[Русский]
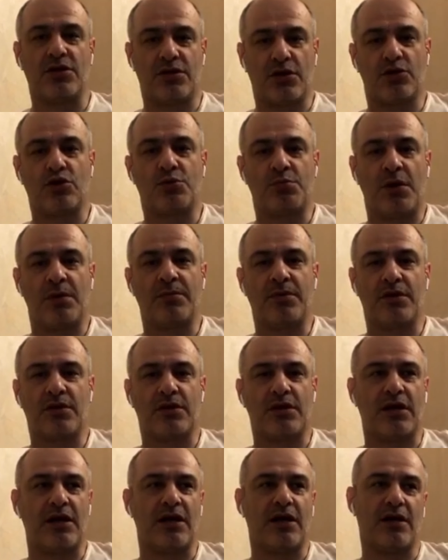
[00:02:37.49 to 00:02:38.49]
На тот момент,
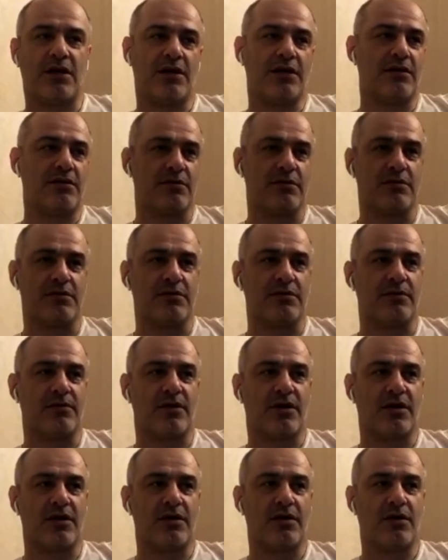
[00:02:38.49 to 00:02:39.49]
да,
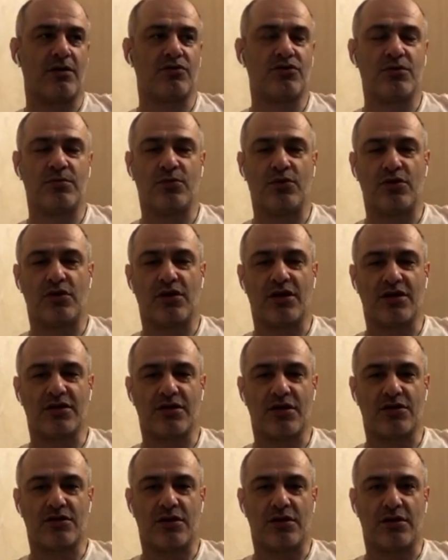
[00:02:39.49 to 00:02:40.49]
очень много
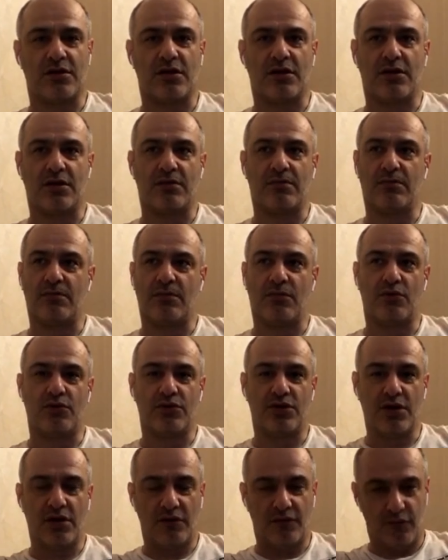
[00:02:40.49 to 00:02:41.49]
раздражало, наверное,
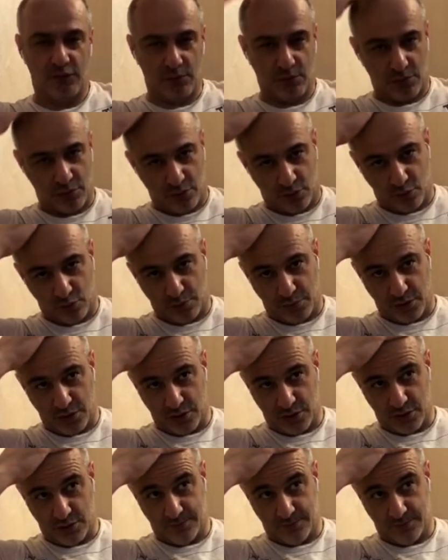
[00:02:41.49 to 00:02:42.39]
людей футбольный клуб Анжир.